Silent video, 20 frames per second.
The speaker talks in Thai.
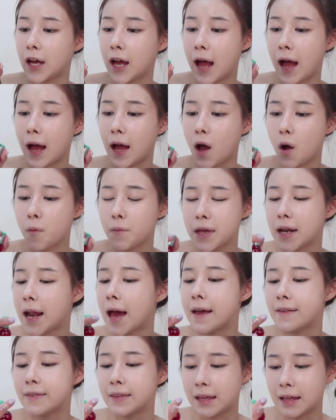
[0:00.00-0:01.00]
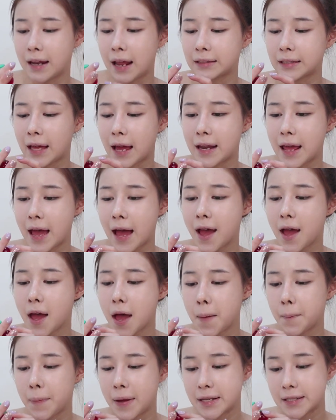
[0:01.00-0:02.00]
นะคะเขามีหลายสีแหละแต่อันเนี้ย
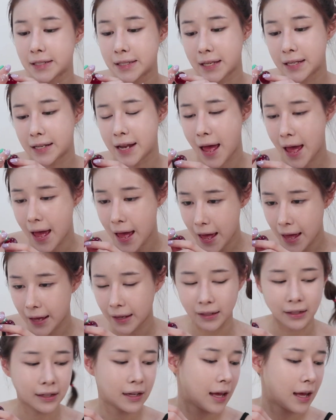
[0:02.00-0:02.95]
เป็นสีแดง